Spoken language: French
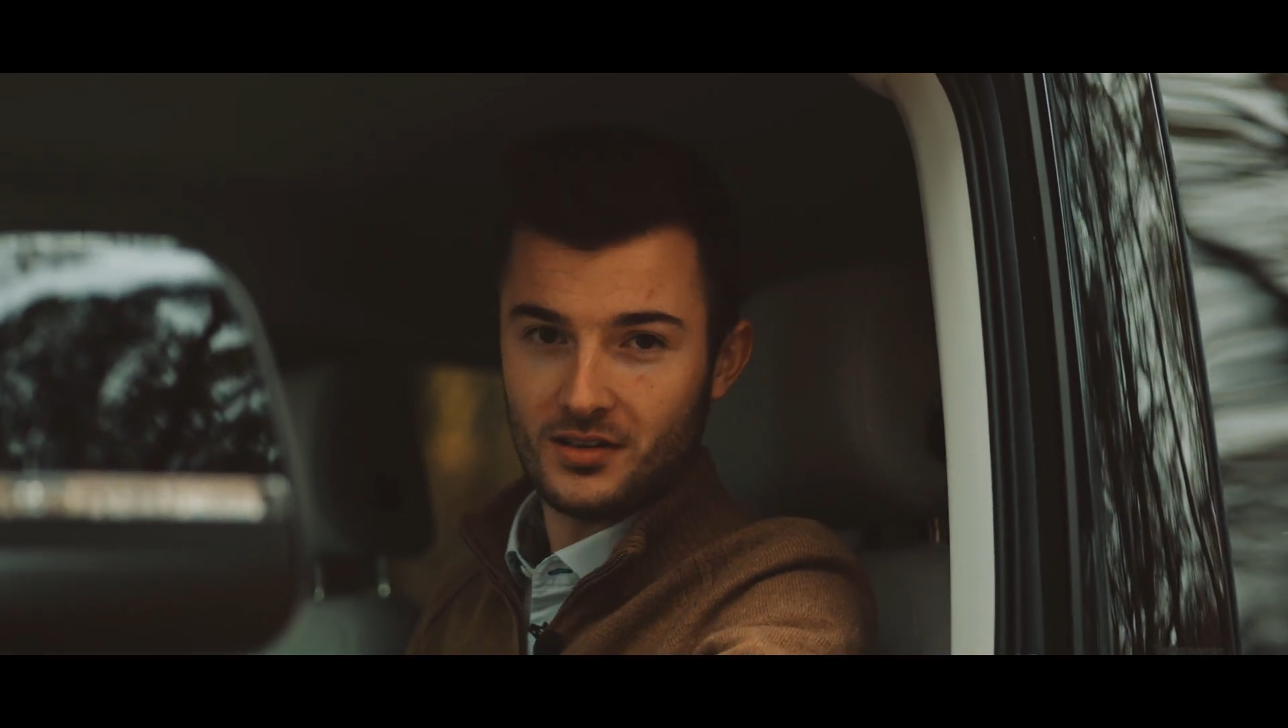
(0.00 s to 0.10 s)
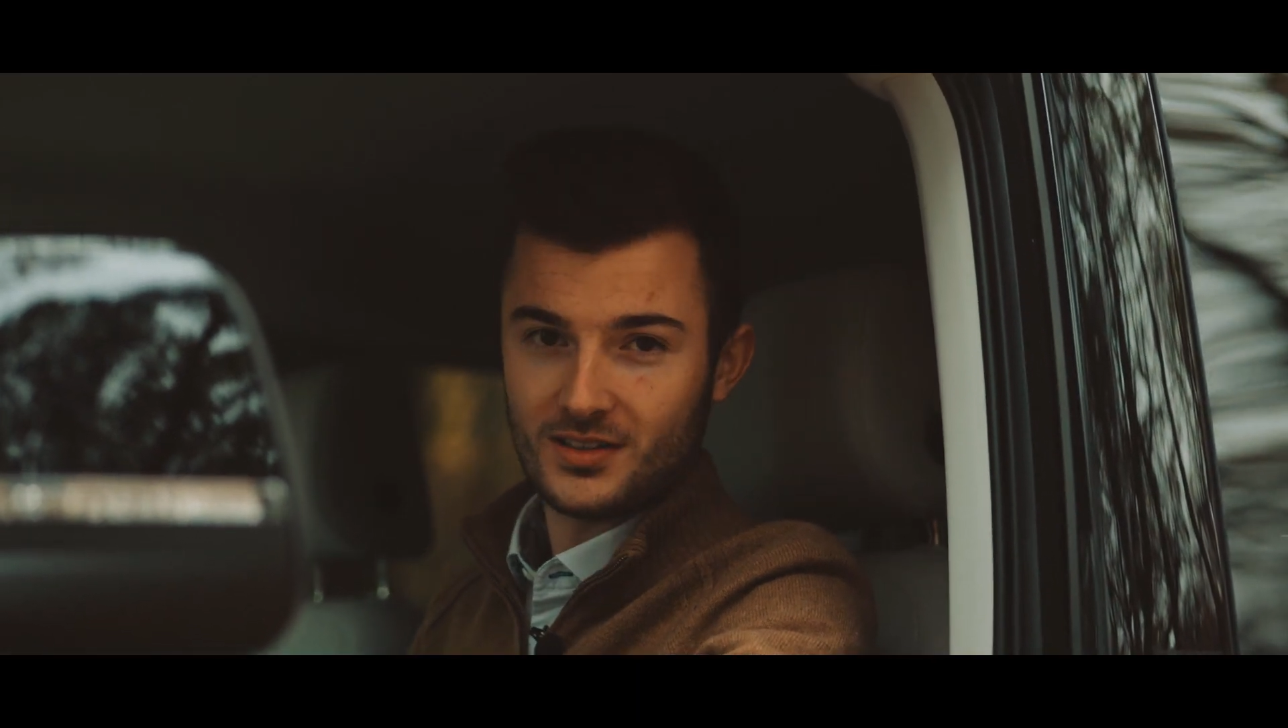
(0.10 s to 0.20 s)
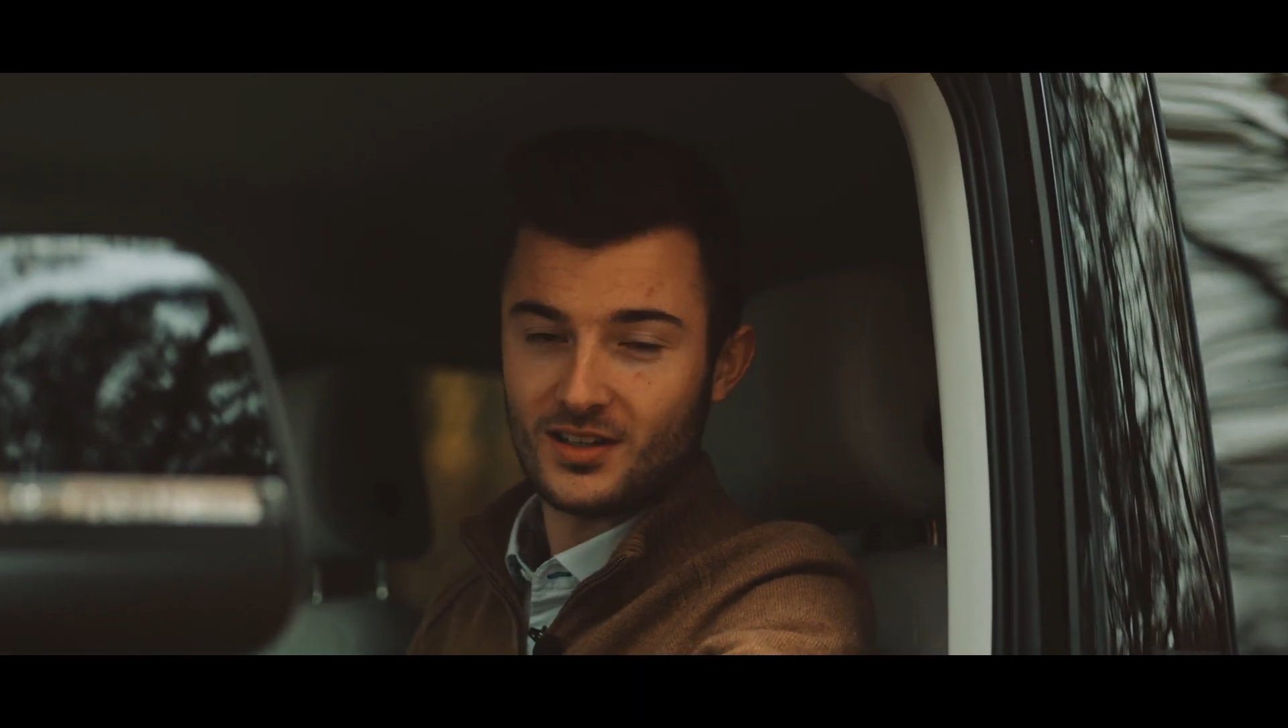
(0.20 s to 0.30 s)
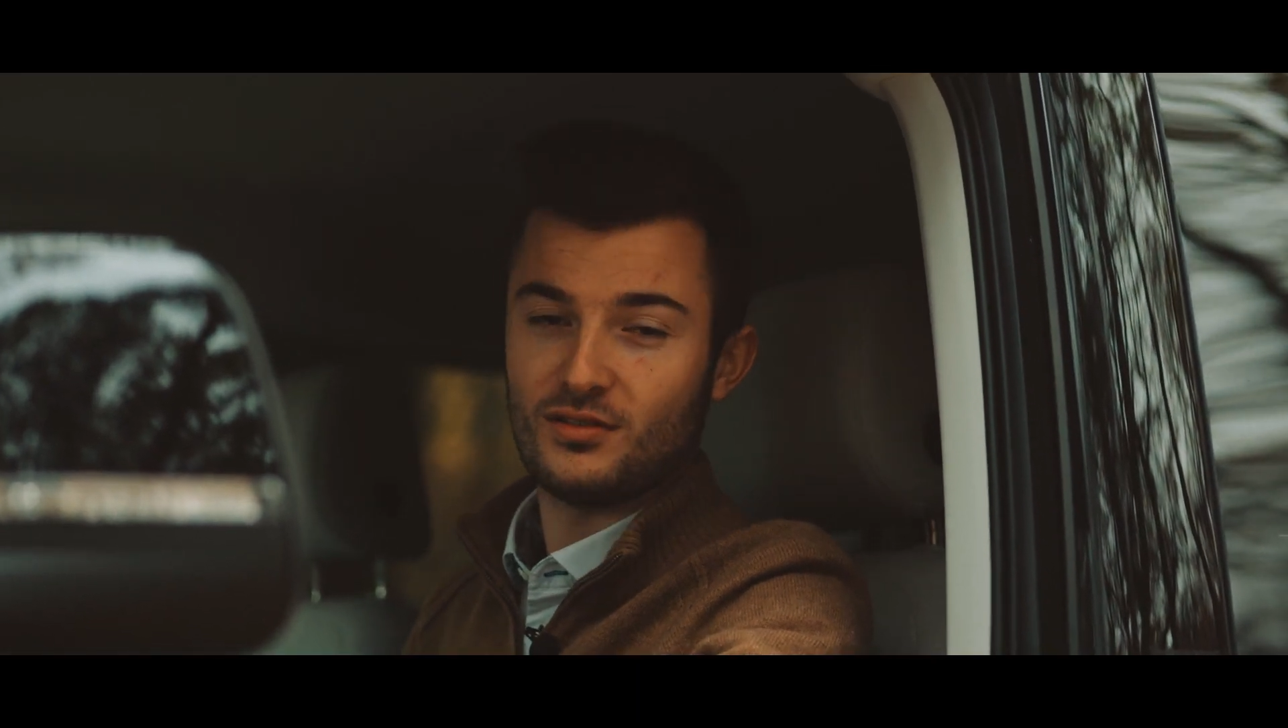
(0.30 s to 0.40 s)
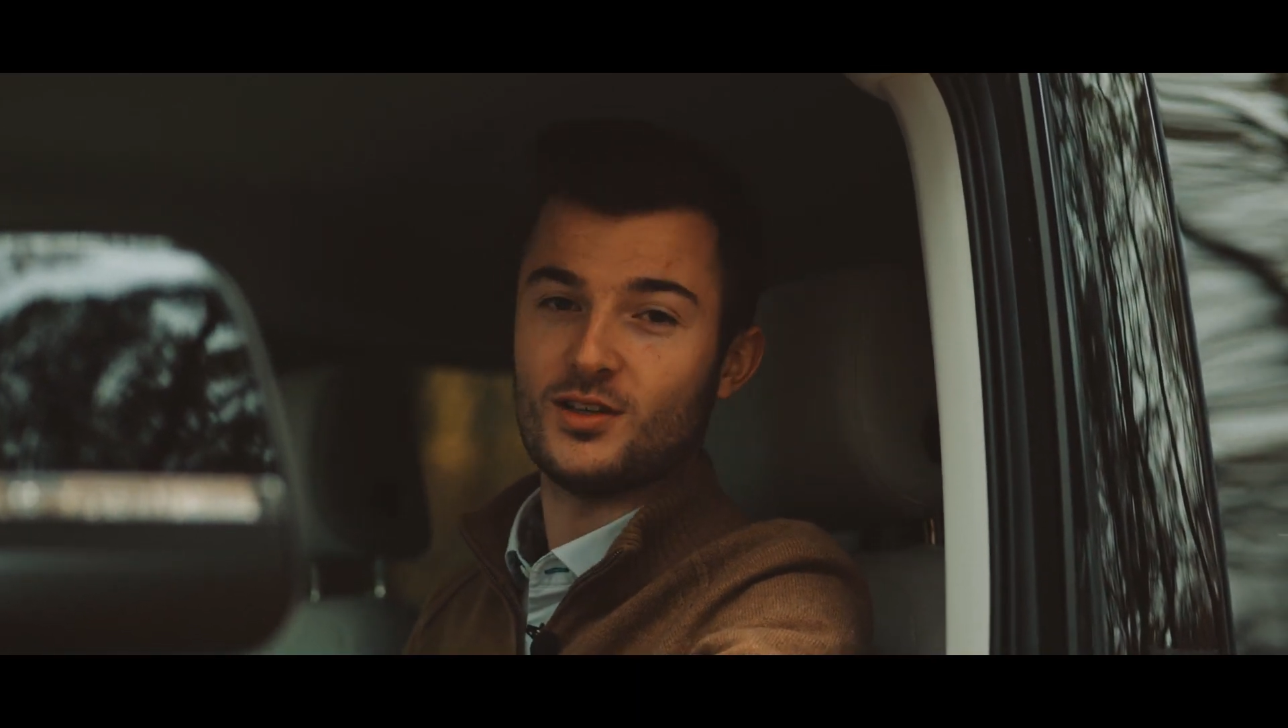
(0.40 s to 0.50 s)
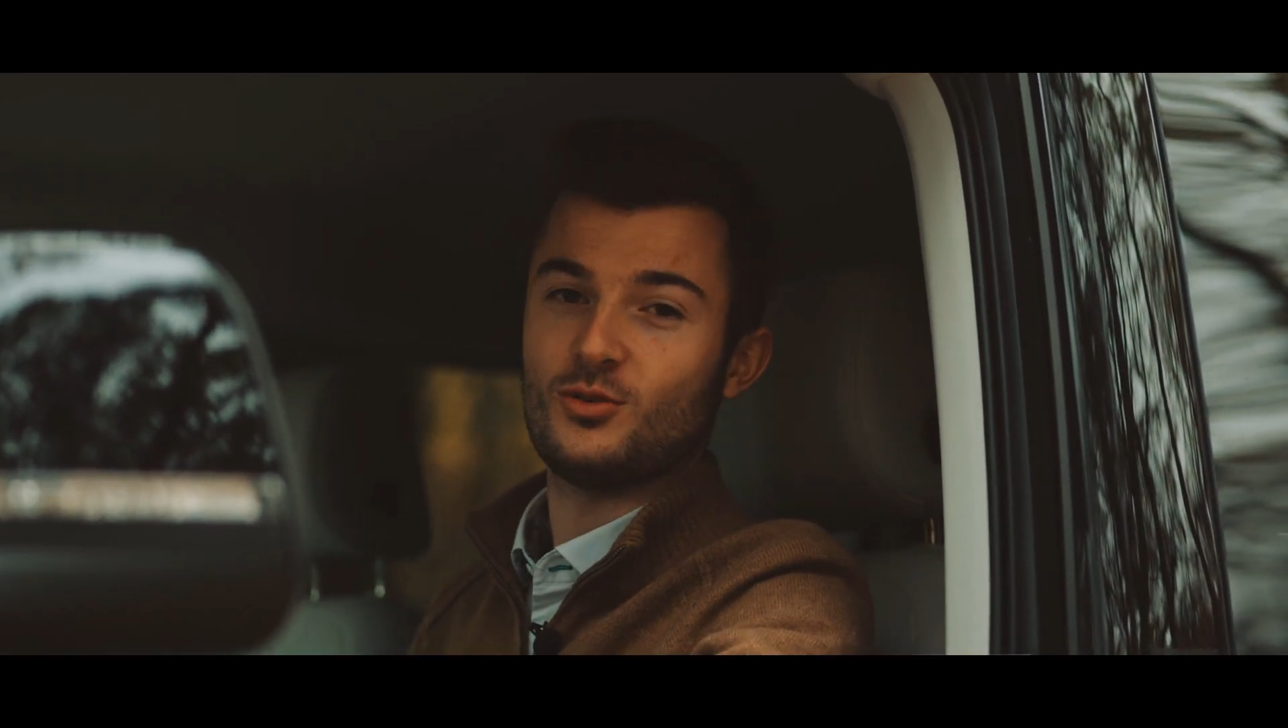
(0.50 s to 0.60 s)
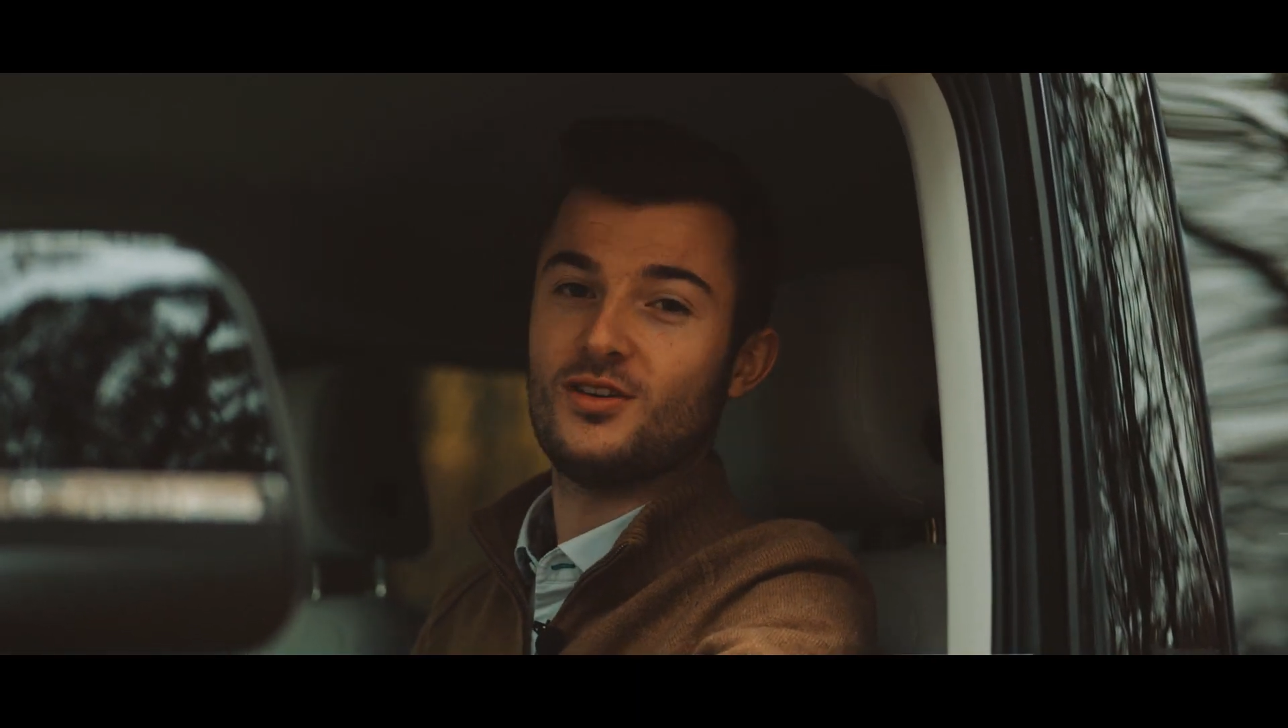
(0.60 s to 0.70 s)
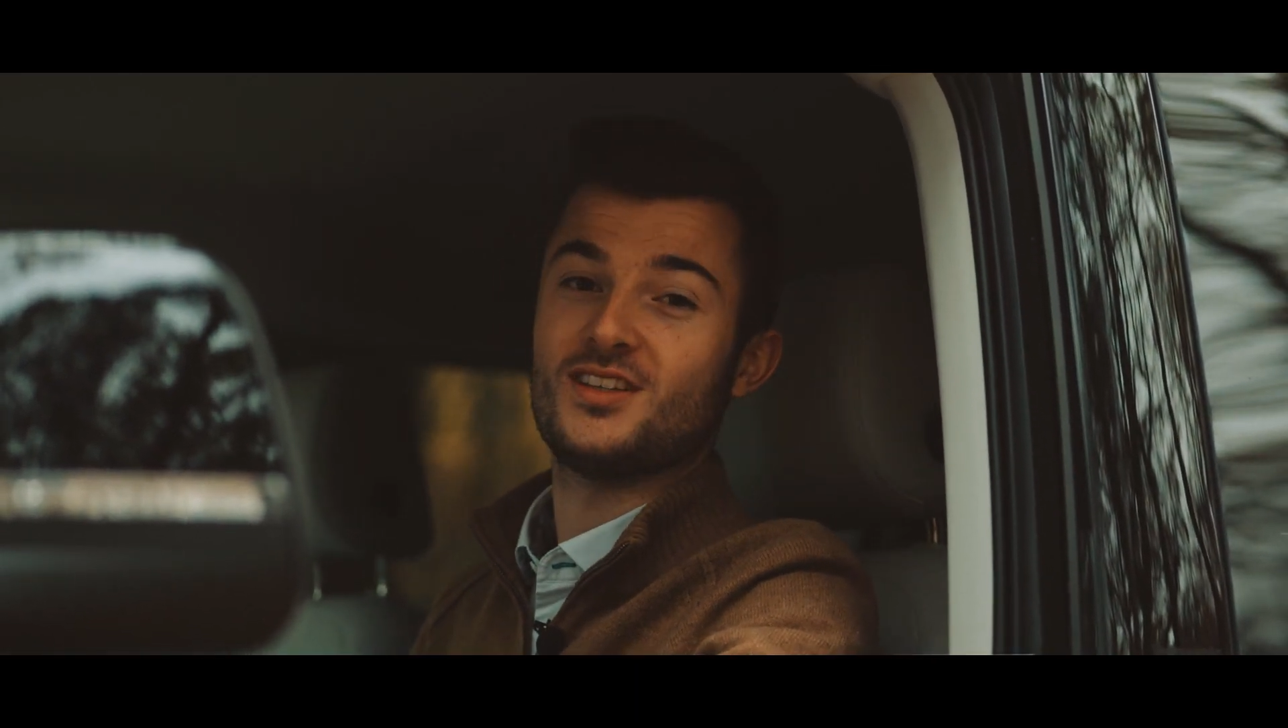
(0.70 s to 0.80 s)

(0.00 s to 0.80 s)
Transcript: et c'est le véhicule